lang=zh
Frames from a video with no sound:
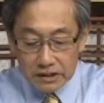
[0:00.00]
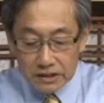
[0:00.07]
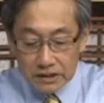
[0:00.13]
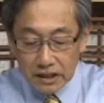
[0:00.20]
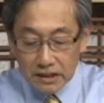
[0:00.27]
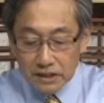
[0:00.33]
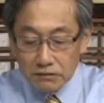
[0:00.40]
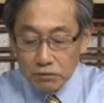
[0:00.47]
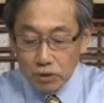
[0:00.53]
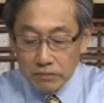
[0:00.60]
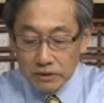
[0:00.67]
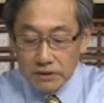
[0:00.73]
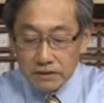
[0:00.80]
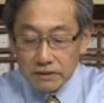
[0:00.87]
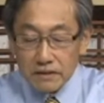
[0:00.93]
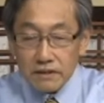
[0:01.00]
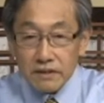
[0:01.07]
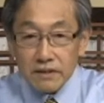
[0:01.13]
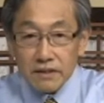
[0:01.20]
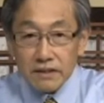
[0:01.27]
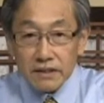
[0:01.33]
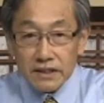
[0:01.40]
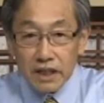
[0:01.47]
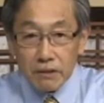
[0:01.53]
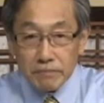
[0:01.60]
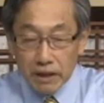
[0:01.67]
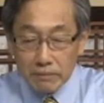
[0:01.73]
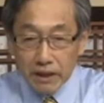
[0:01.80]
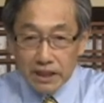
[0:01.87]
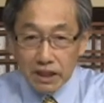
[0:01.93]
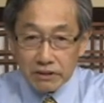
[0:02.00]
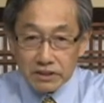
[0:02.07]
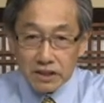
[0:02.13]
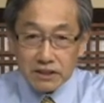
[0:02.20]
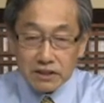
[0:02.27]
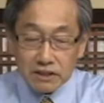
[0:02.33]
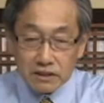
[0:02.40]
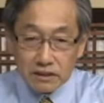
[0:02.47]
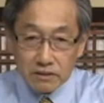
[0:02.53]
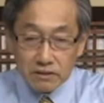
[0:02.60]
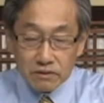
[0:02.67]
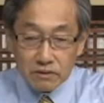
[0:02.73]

但是我们要明白到一件事：